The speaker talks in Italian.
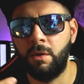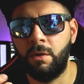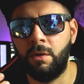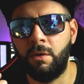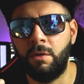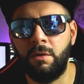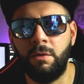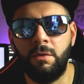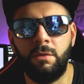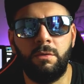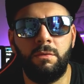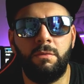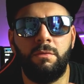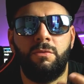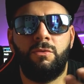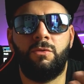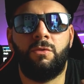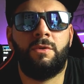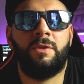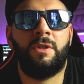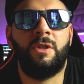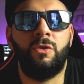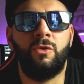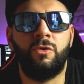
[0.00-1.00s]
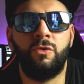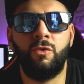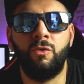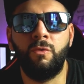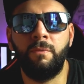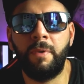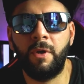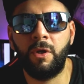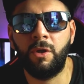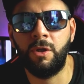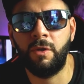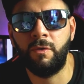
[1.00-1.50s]
eh, sono andato solo un
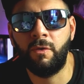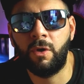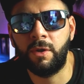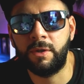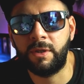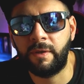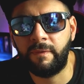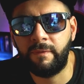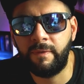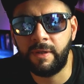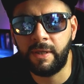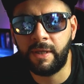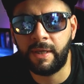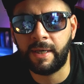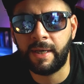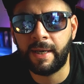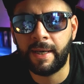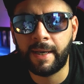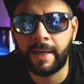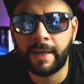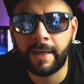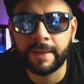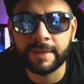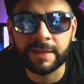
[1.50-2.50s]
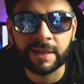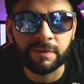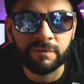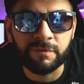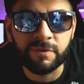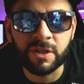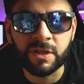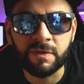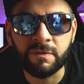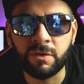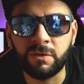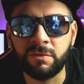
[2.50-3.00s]
paio di volte a vederla dal
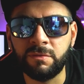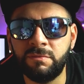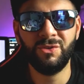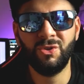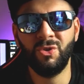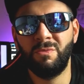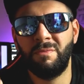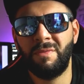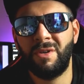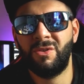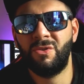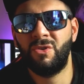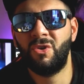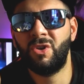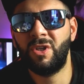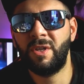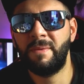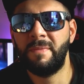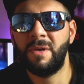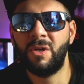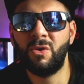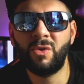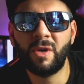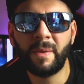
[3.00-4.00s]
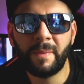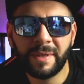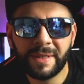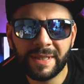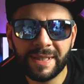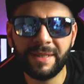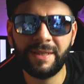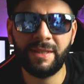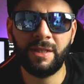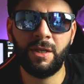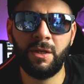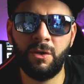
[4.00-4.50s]
vivo, insomma non ho nemmeno una
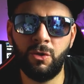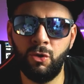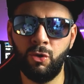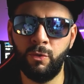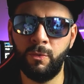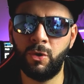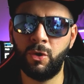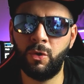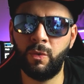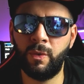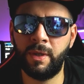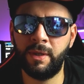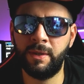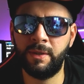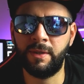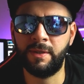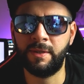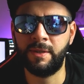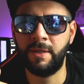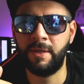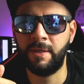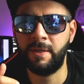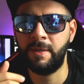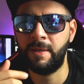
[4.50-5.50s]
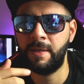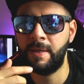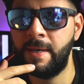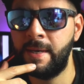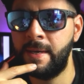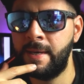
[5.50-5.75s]
maglietta col numero 46.